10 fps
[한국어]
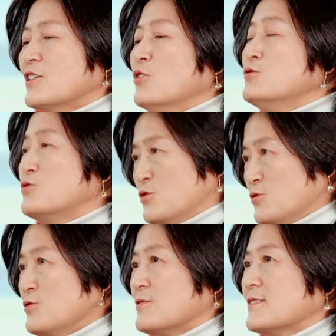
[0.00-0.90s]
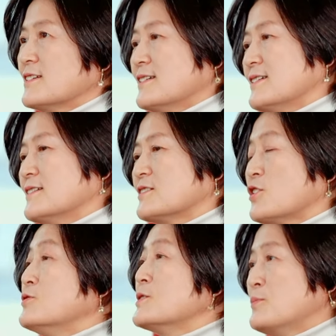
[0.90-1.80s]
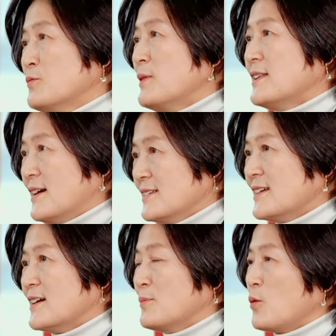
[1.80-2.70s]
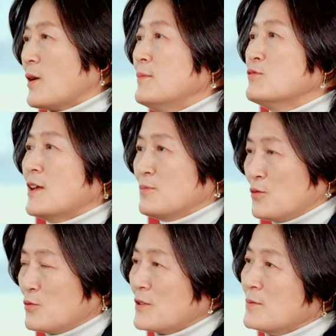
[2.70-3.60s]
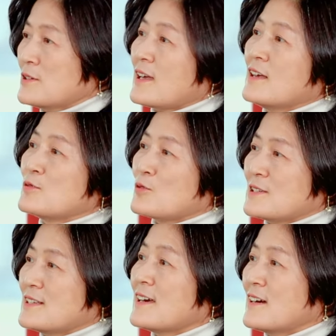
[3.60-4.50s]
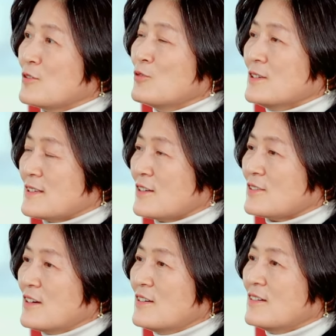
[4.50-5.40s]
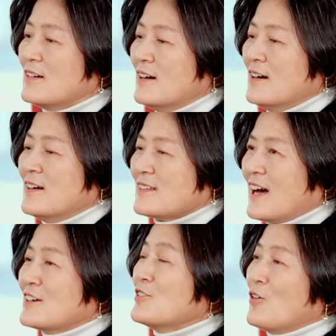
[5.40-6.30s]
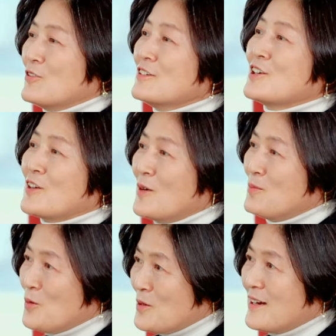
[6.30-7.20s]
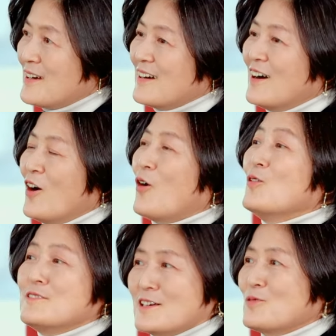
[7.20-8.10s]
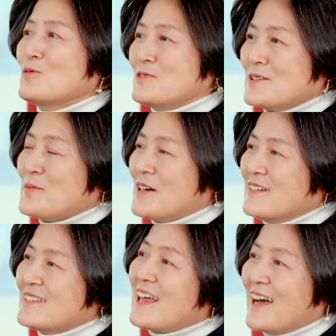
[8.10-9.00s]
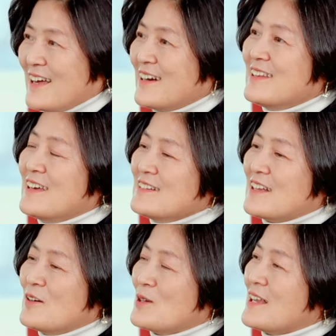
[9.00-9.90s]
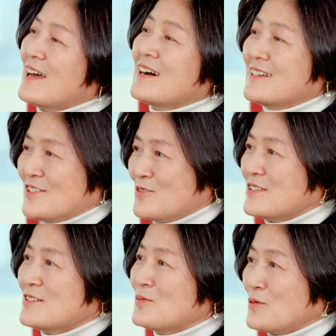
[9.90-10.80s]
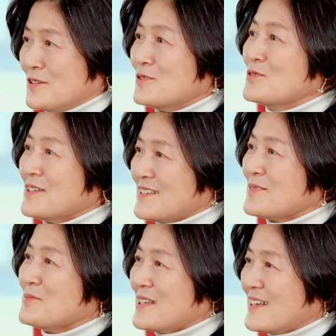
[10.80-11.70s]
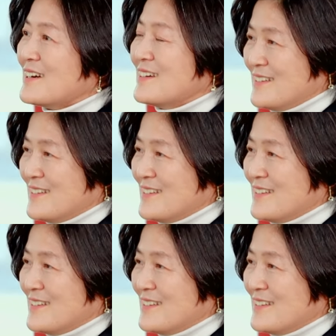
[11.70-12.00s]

연중 그 전시뿐만 아니라 복합문화 프로그램을 계속 진행하고 있어서 다른 어느 기관보다 언제고 오시면 다양한 행사와 다양한 전시를 보실 수 있습니다. 예,